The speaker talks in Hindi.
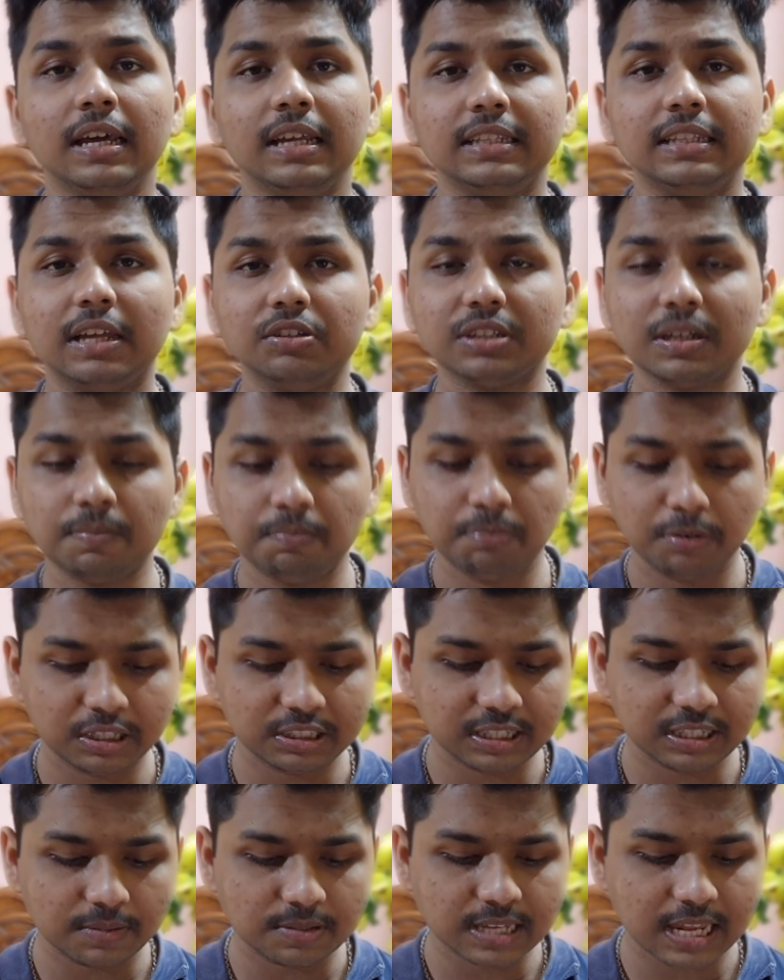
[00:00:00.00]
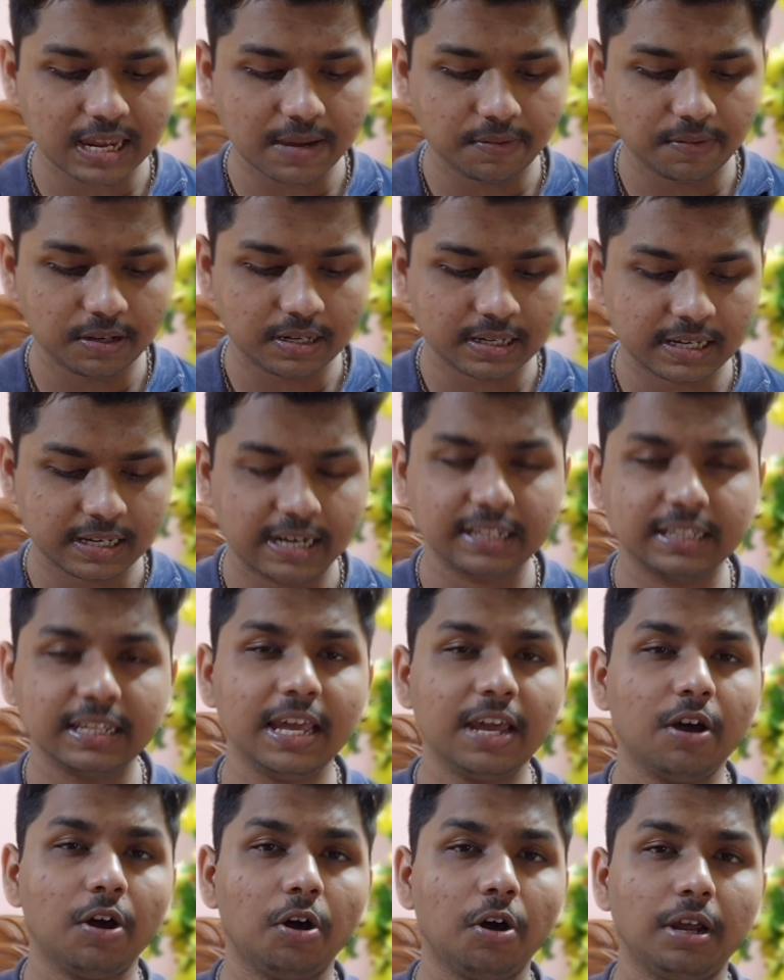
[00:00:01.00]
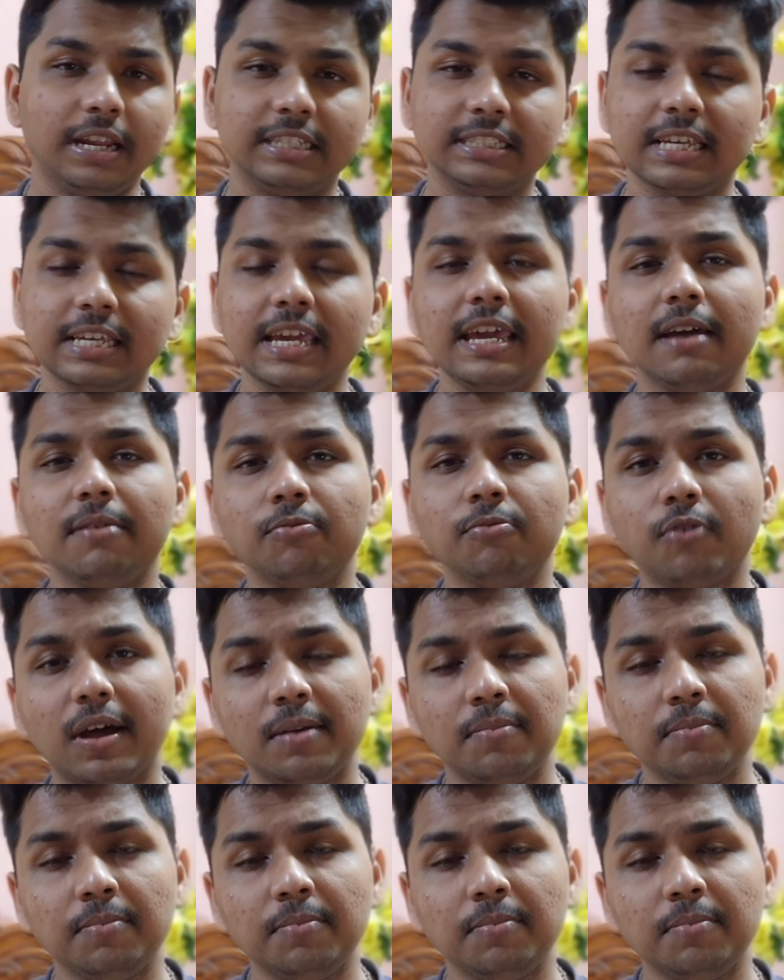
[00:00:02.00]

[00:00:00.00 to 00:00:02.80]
थाउजेंड प्लस सब्सक्राइबर कर दें और ऐसे ही हम वन